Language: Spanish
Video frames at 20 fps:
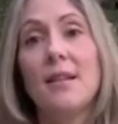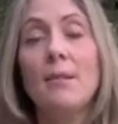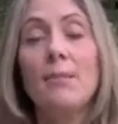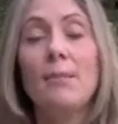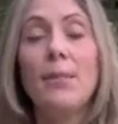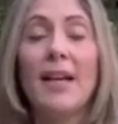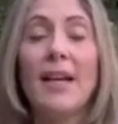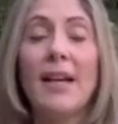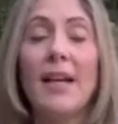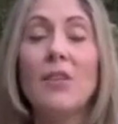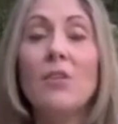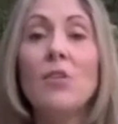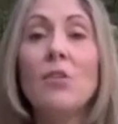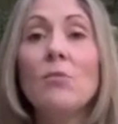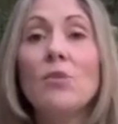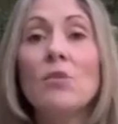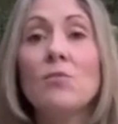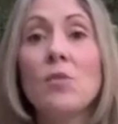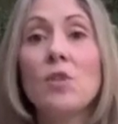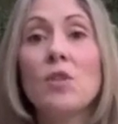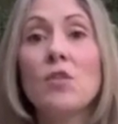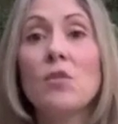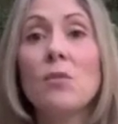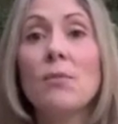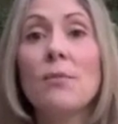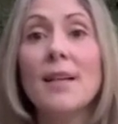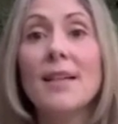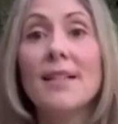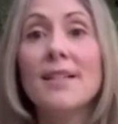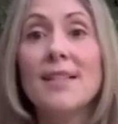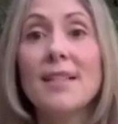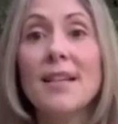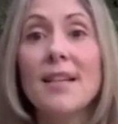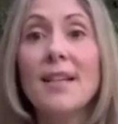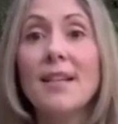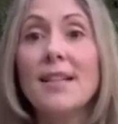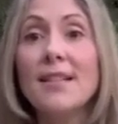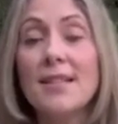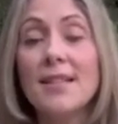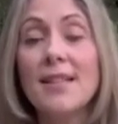Para ello hemos puesto en marcha
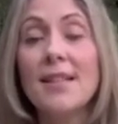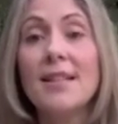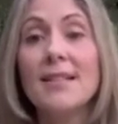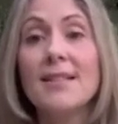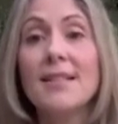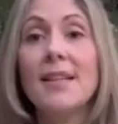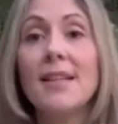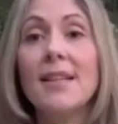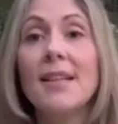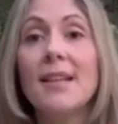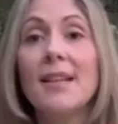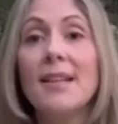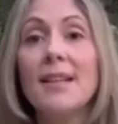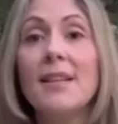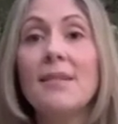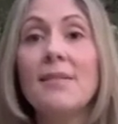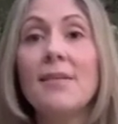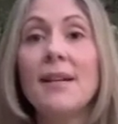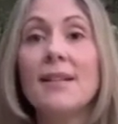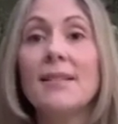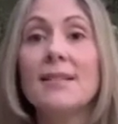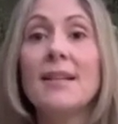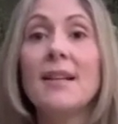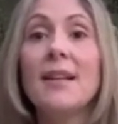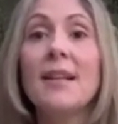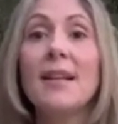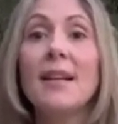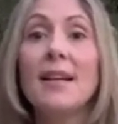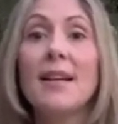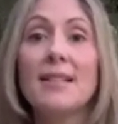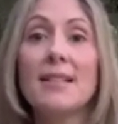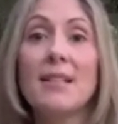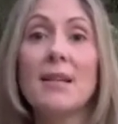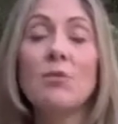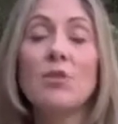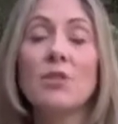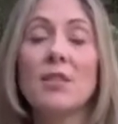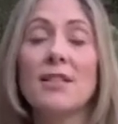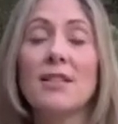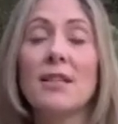distintas iniciativas que
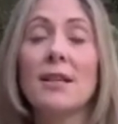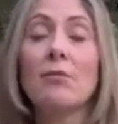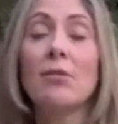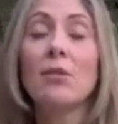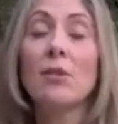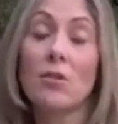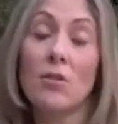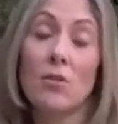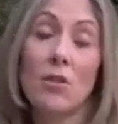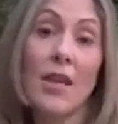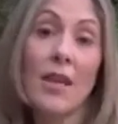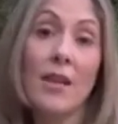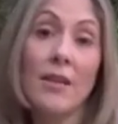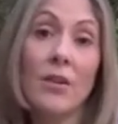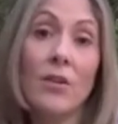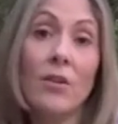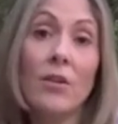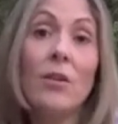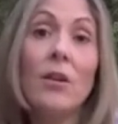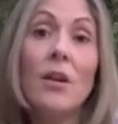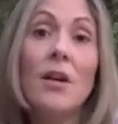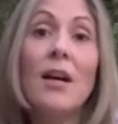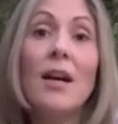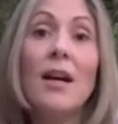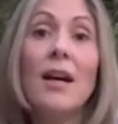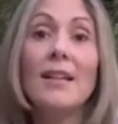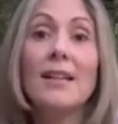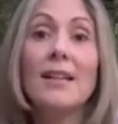estamos desarrollando a